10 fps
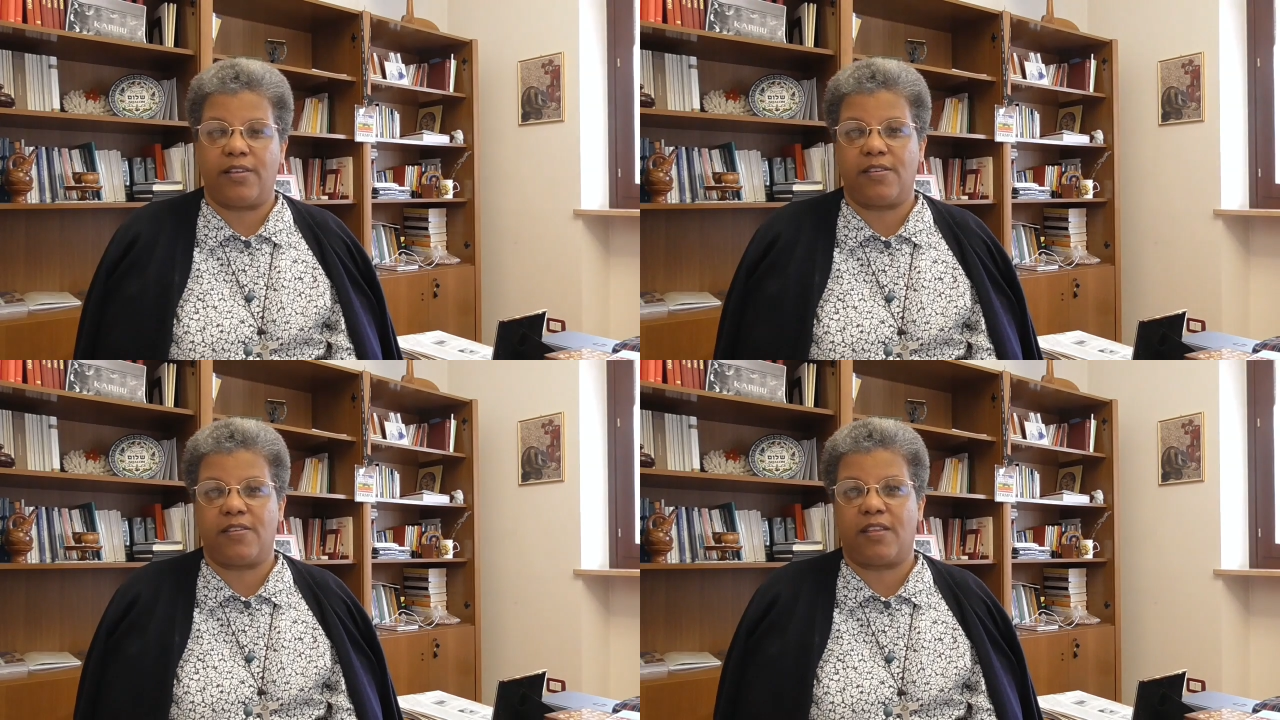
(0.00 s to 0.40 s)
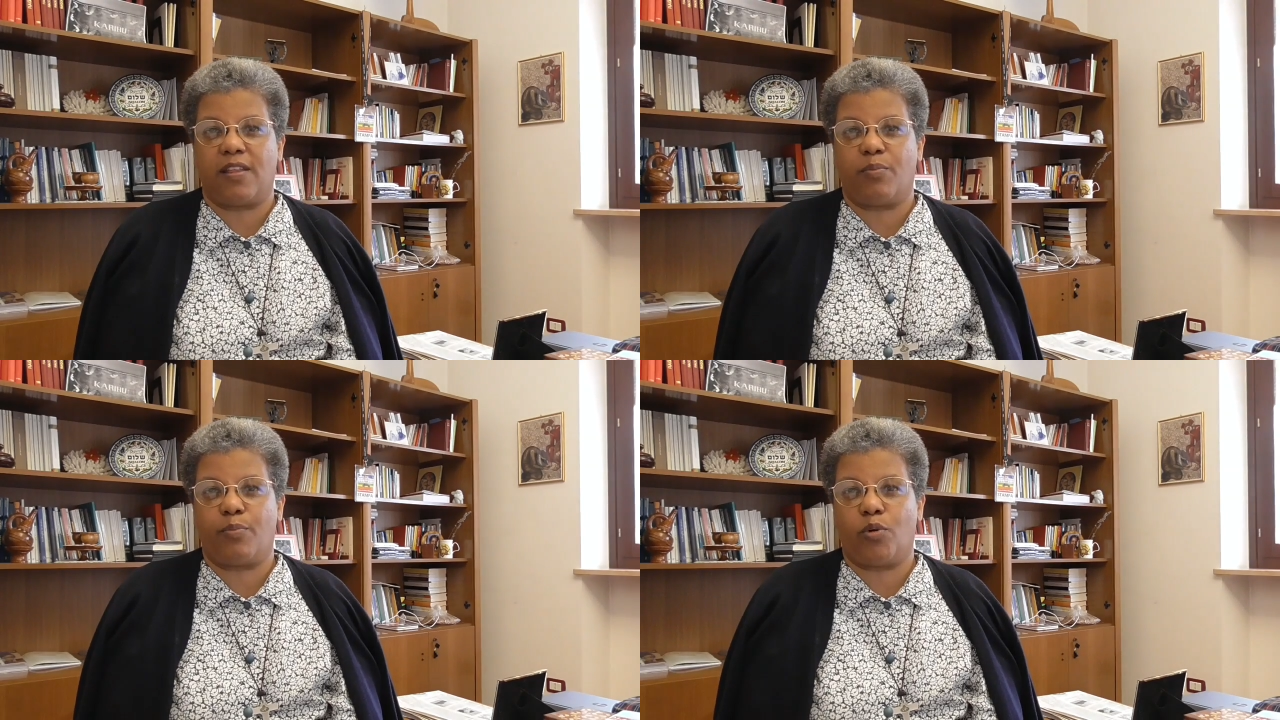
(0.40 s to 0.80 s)
che esiste
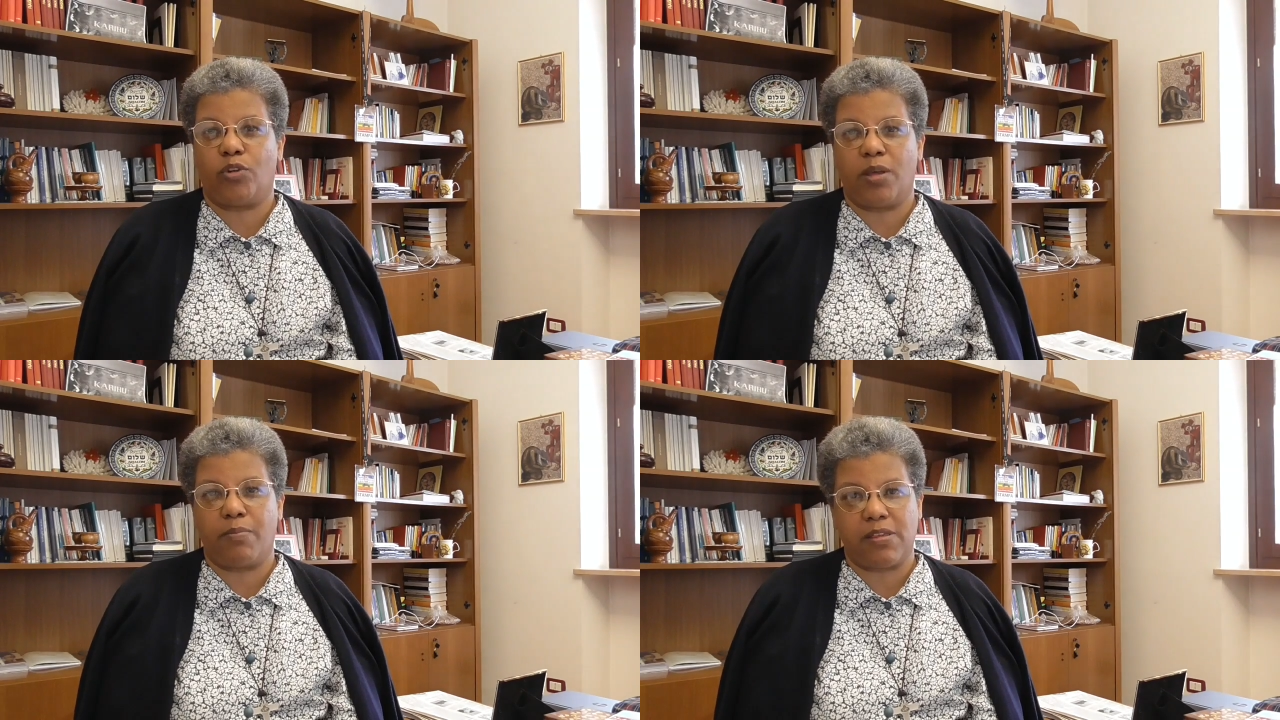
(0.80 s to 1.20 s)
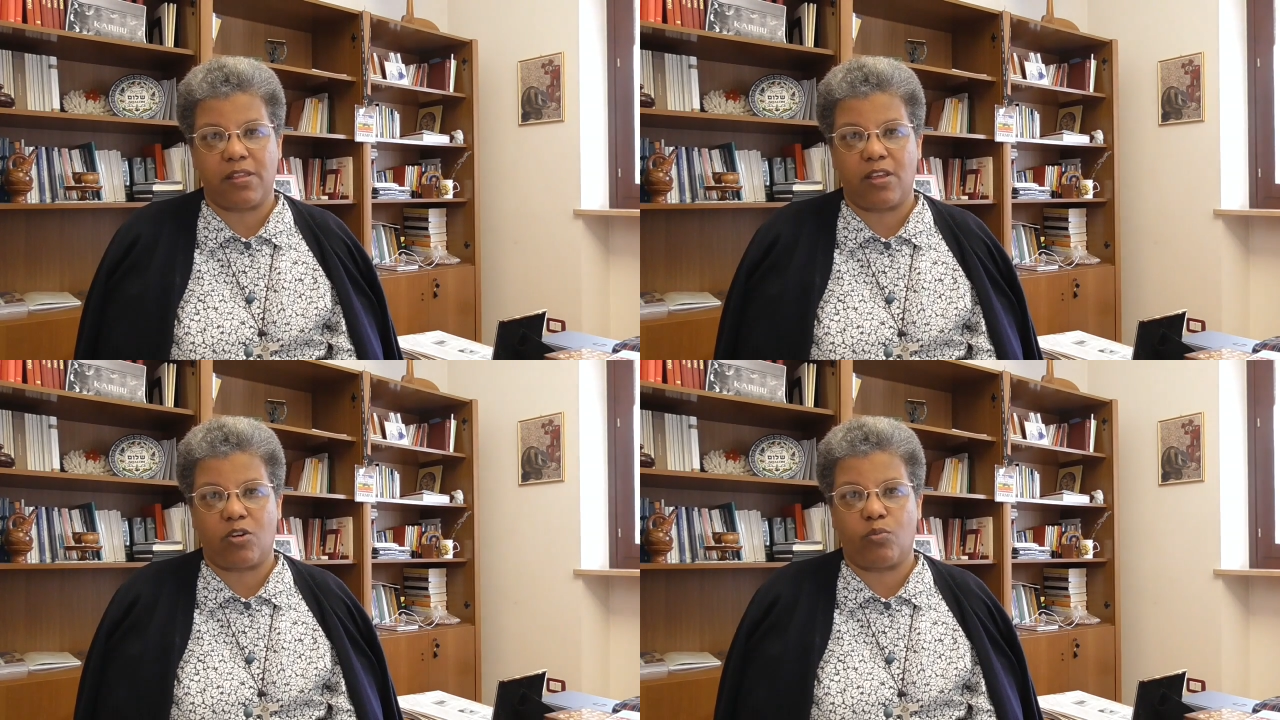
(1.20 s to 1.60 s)
un po' nei
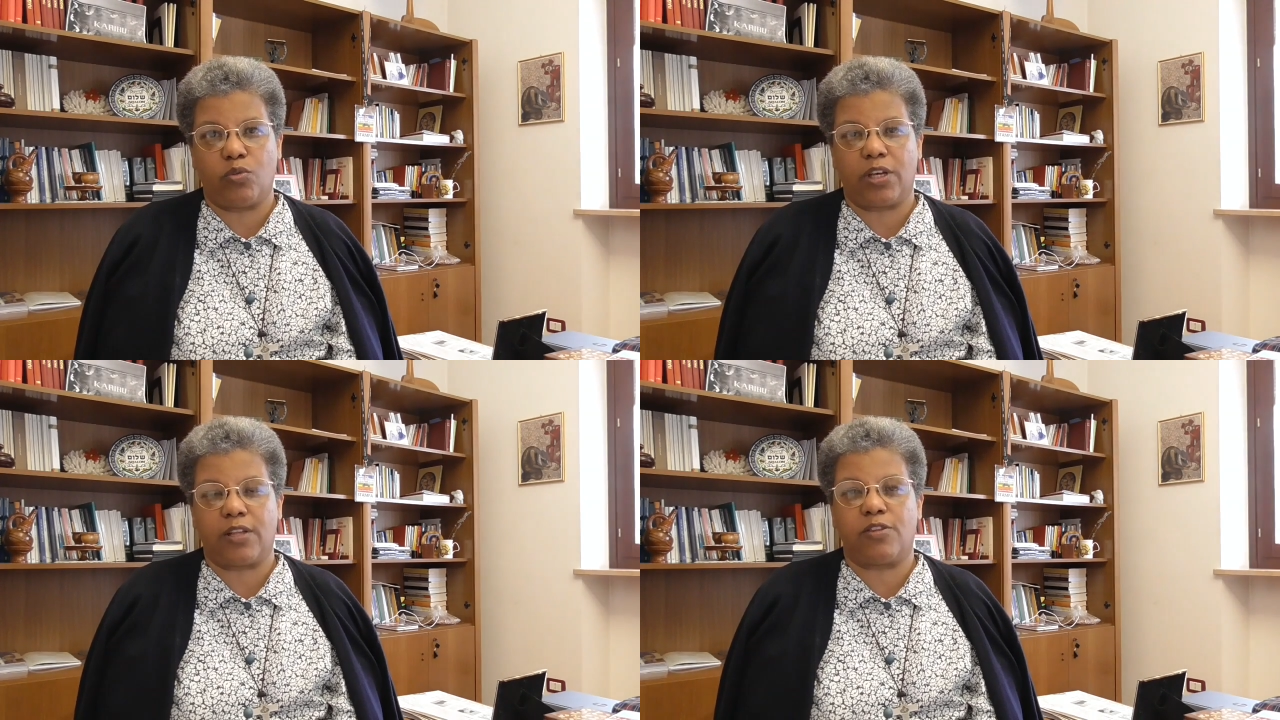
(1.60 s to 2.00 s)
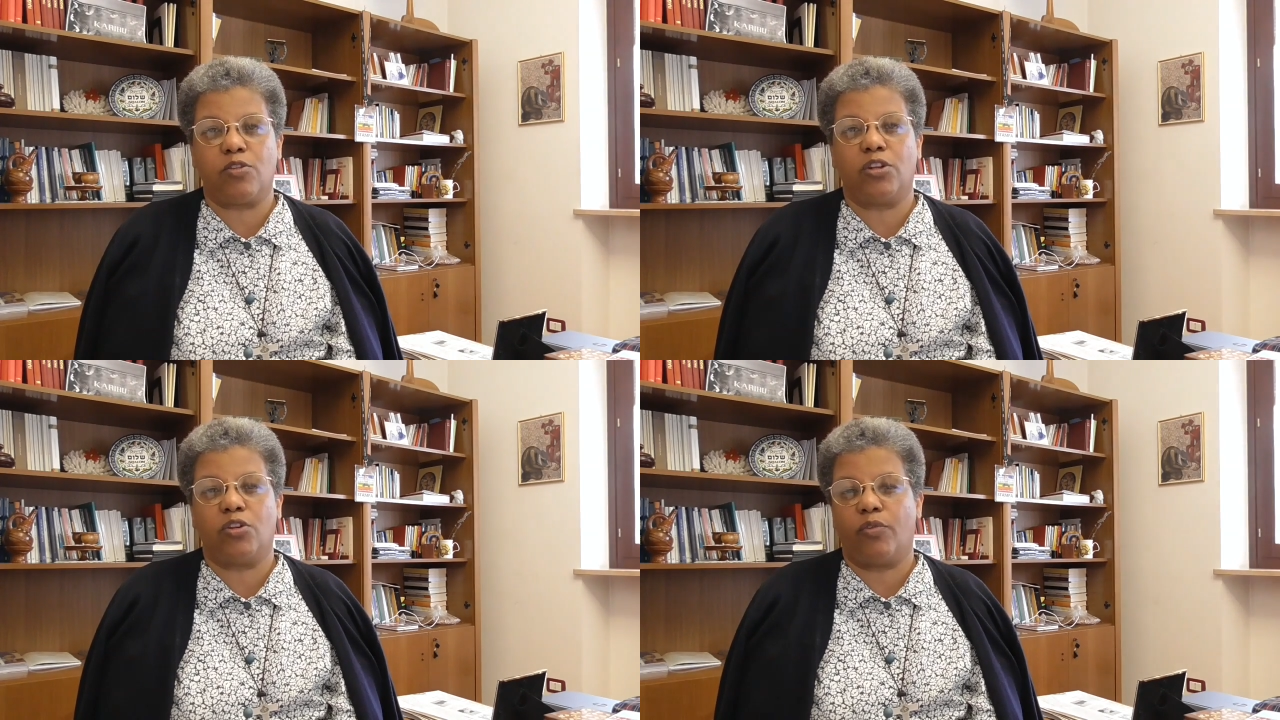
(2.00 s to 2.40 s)
mezzi di
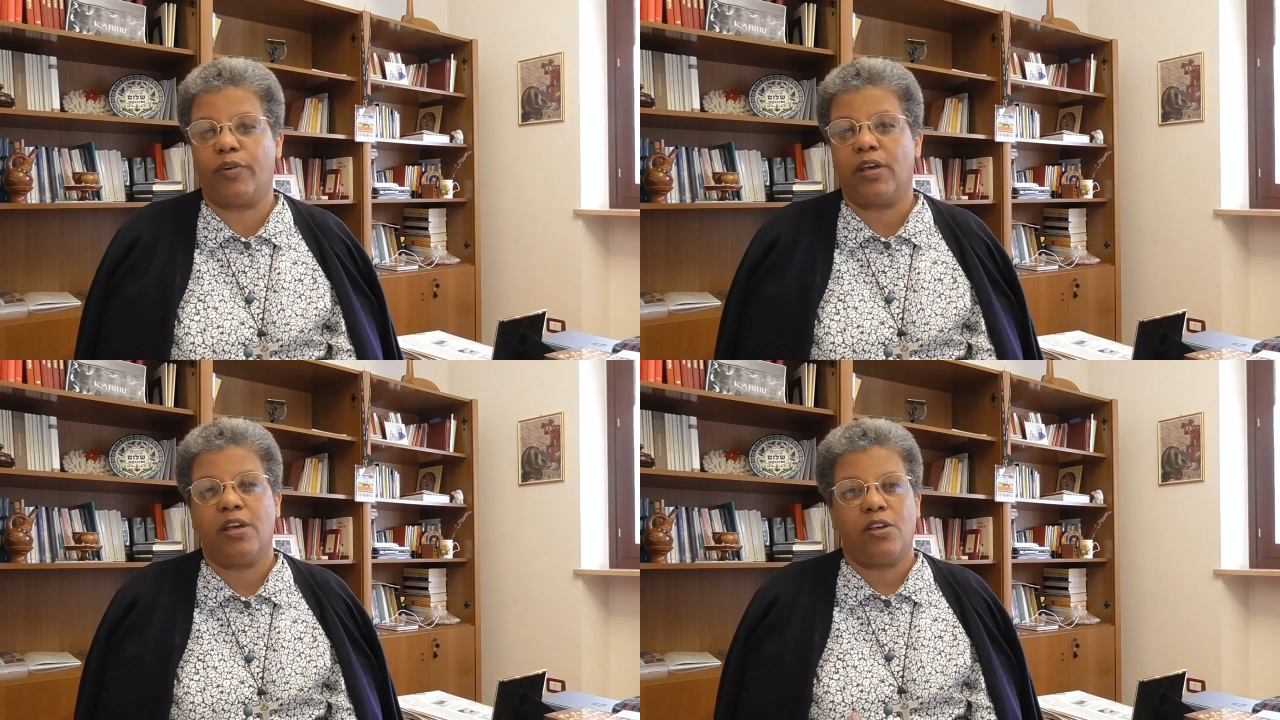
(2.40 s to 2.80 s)
comunicazione dove